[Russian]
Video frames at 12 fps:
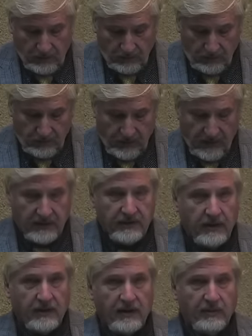Ну, есть
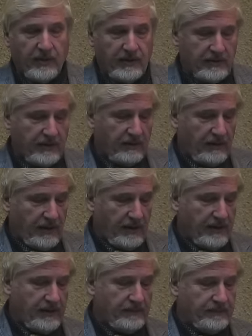такие
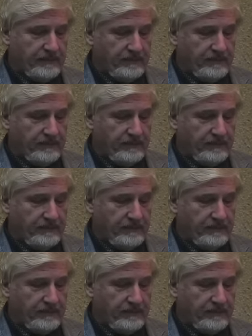представления,